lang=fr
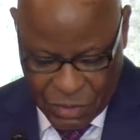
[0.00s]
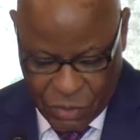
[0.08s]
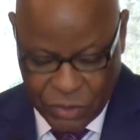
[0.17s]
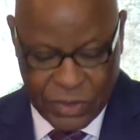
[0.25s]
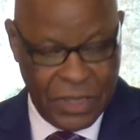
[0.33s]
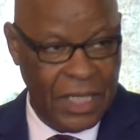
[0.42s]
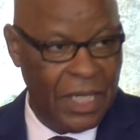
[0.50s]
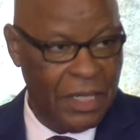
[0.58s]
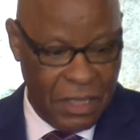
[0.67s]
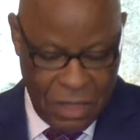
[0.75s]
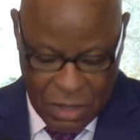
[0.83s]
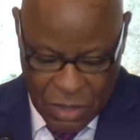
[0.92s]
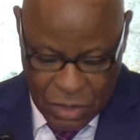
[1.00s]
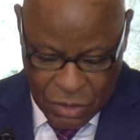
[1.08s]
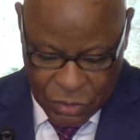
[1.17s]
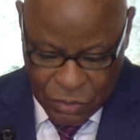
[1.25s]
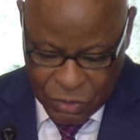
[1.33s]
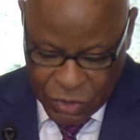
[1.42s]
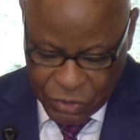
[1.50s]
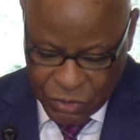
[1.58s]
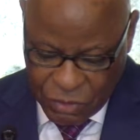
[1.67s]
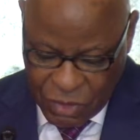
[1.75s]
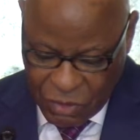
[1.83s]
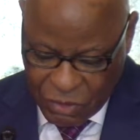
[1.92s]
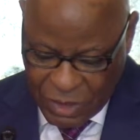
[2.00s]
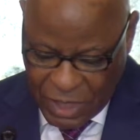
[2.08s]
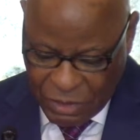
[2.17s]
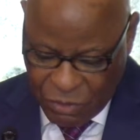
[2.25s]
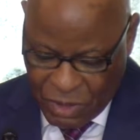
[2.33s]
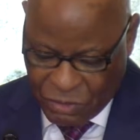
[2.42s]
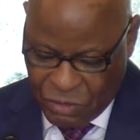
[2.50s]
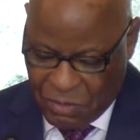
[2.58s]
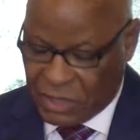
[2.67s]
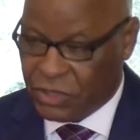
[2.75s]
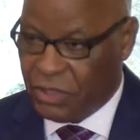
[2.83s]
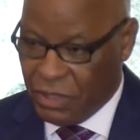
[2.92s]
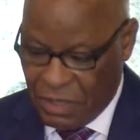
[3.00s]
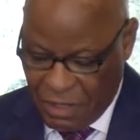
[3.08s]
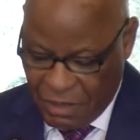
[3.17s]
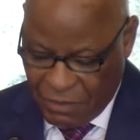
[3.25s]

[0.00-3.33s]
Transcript: Au-delà, nous retenons que la loi du marché